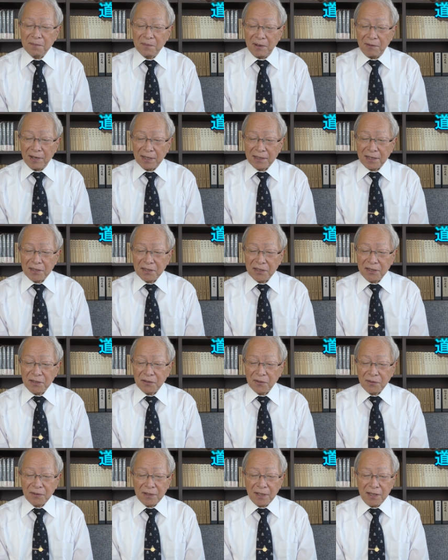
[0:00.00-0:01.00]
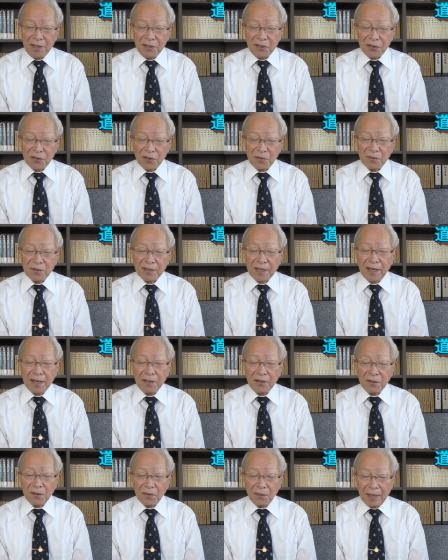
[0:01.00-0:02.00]
まあ、私にとって印象深
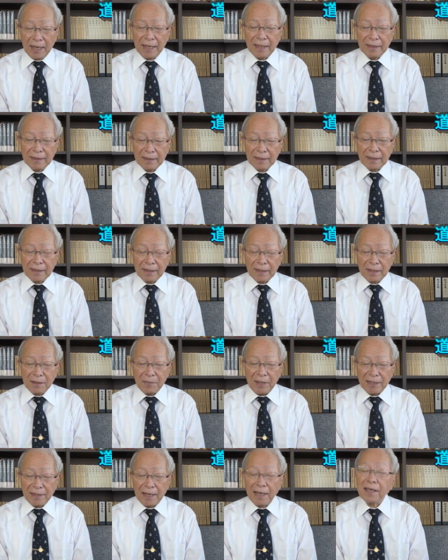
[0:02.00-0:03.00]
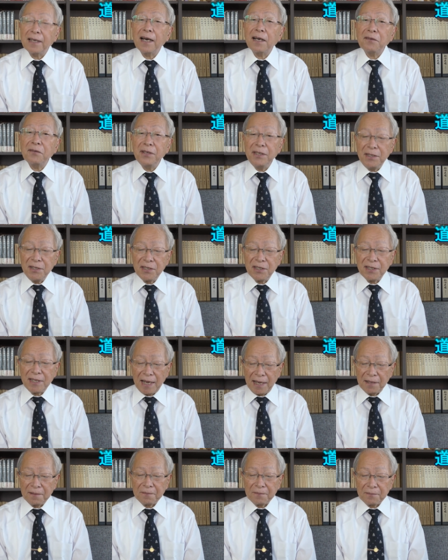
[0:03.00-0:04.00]
いのは、まあ、大学院時
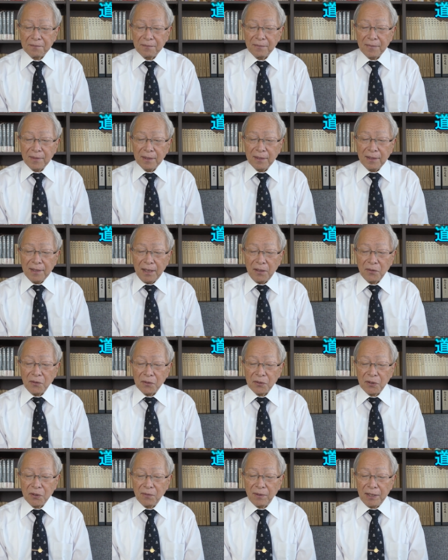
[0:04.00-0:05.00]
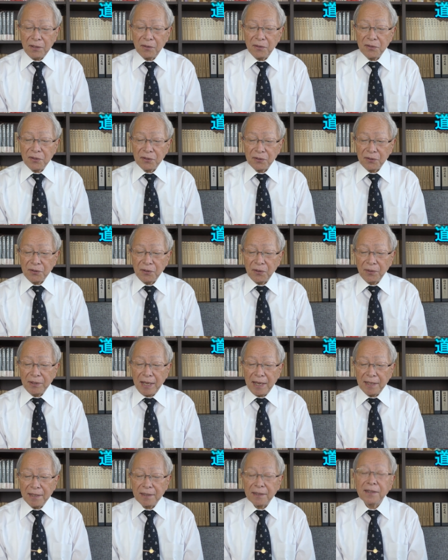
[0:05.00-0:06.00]
代あの昭和44
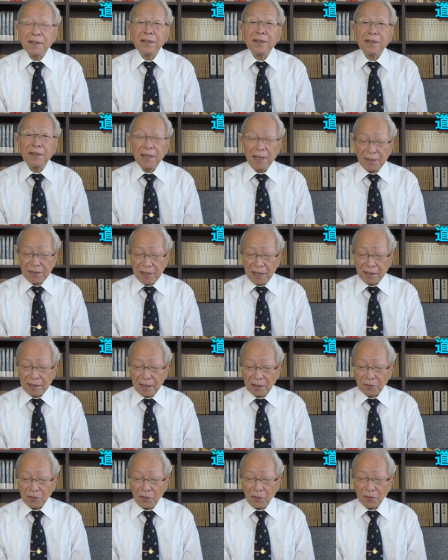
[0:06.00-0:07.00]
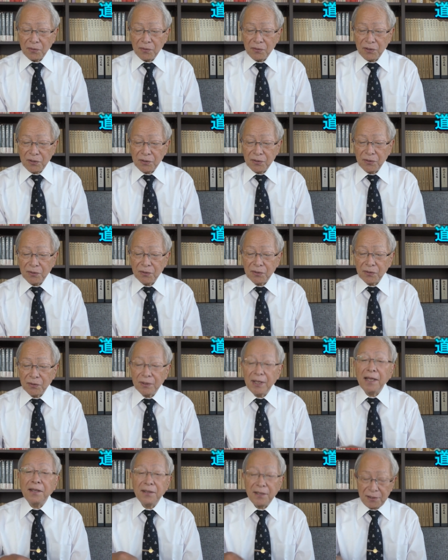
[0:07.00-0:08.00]
年
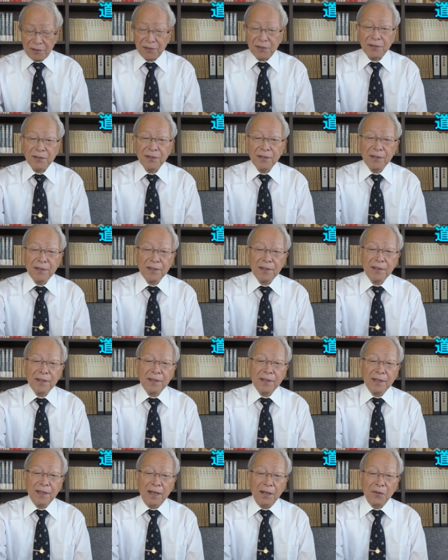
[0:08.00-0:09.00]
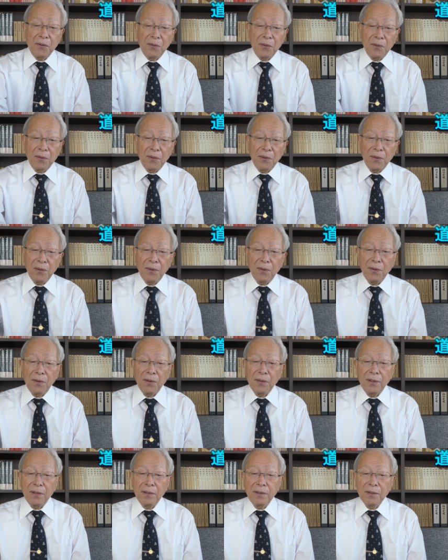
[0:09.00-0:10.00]
1969年ですあ
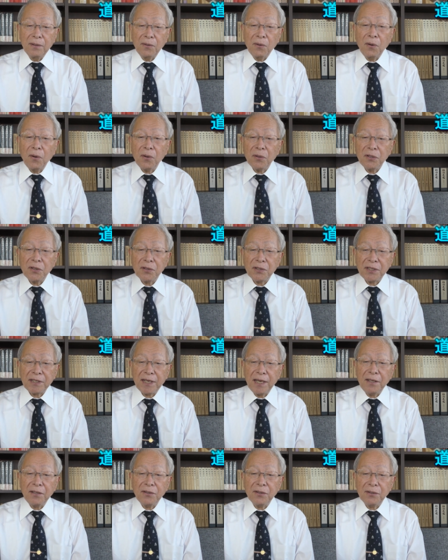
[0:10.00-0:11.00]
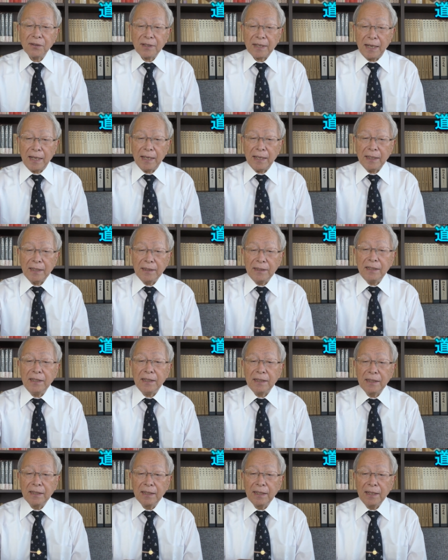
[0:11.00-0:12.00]
のご法上史研究会
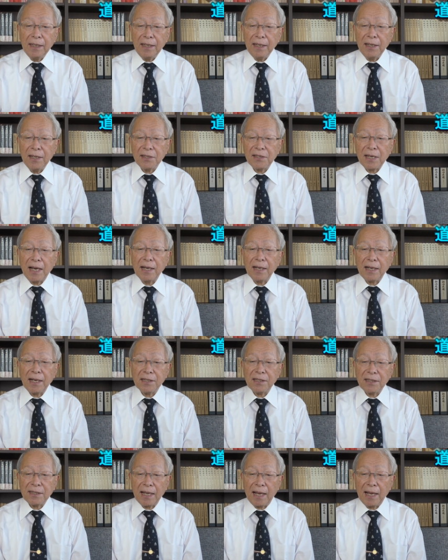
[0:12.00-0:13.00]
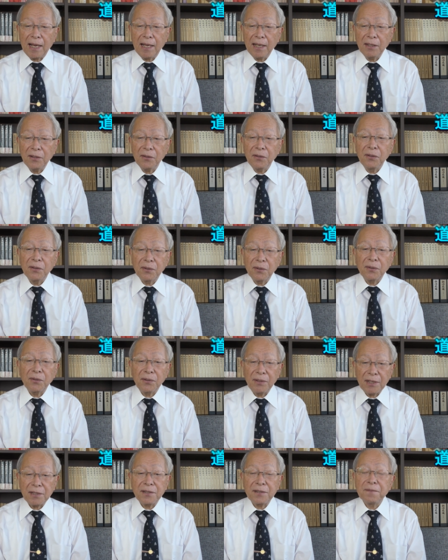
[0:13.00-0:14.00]
に、えー、参加したというこ
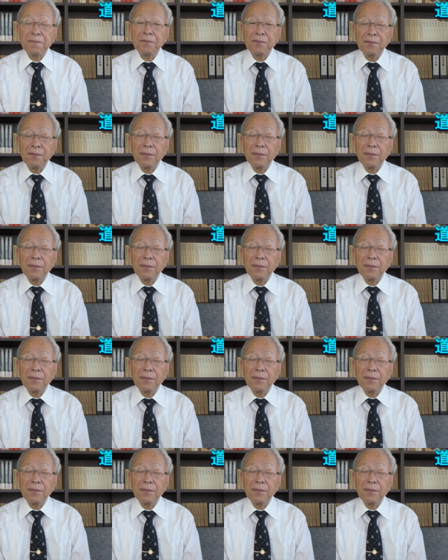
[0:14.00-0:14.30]
とです、